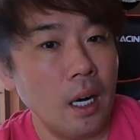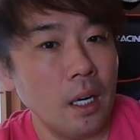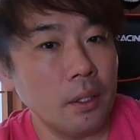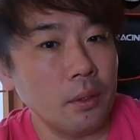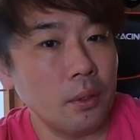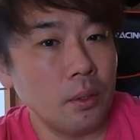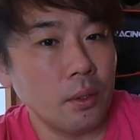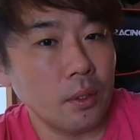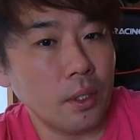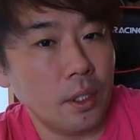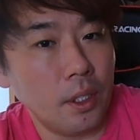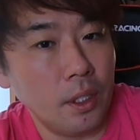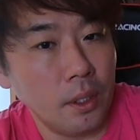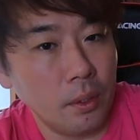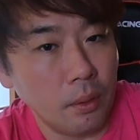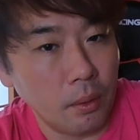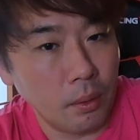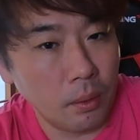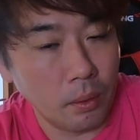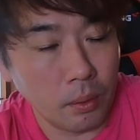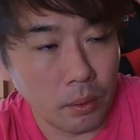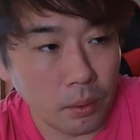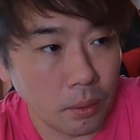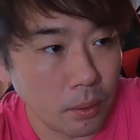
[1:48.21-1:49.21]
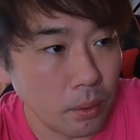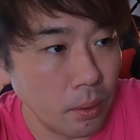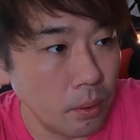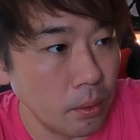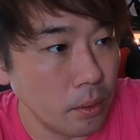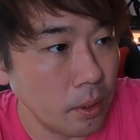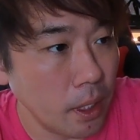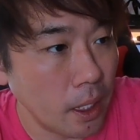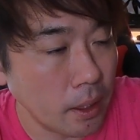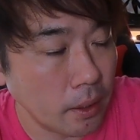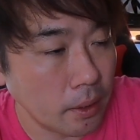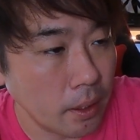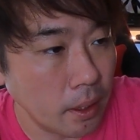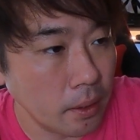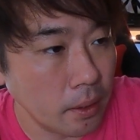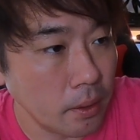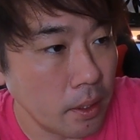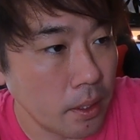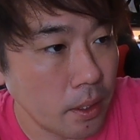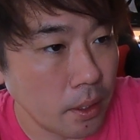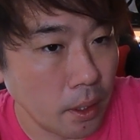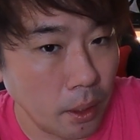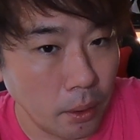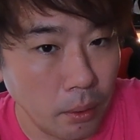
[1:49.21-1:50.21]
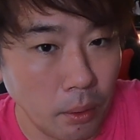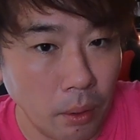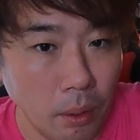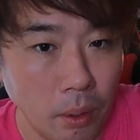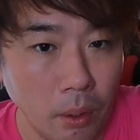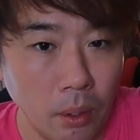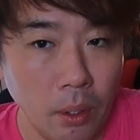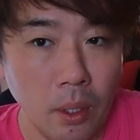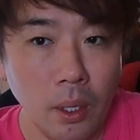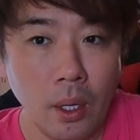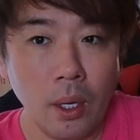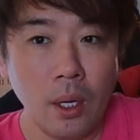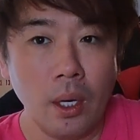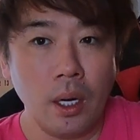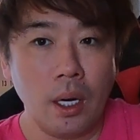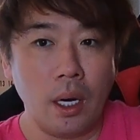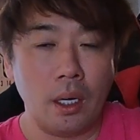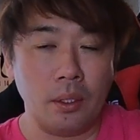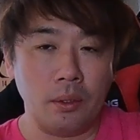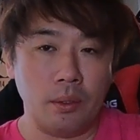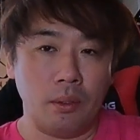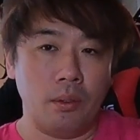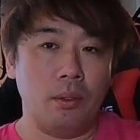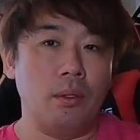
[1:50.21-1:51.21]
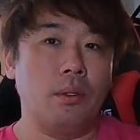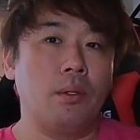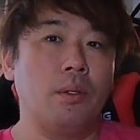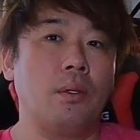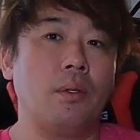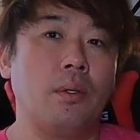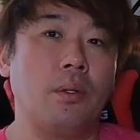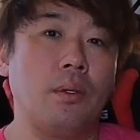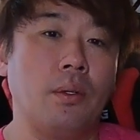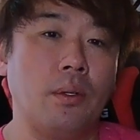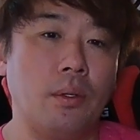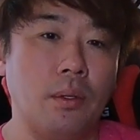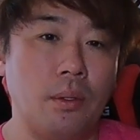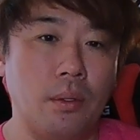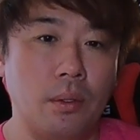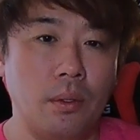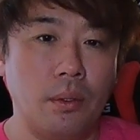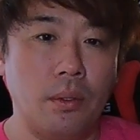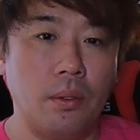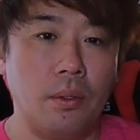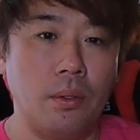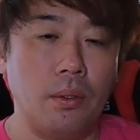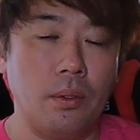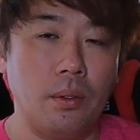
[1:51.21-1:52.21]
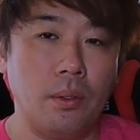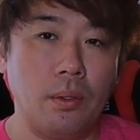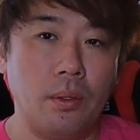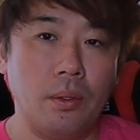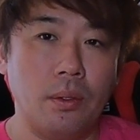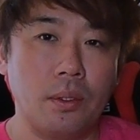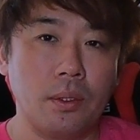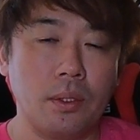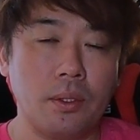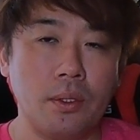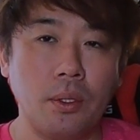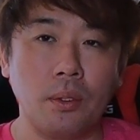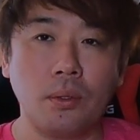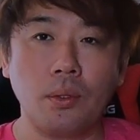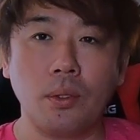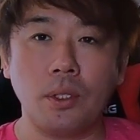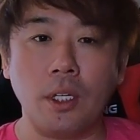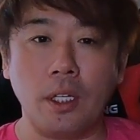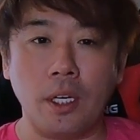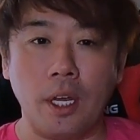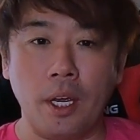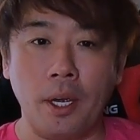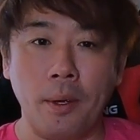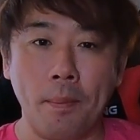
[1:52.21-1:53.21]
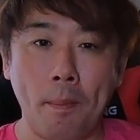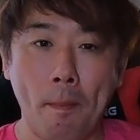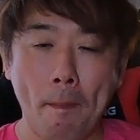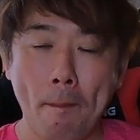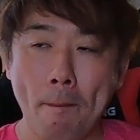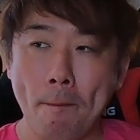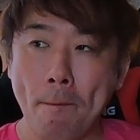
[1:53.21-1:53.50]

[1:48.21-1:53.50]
あの昨日の夜やったんですけど、あのー、外でね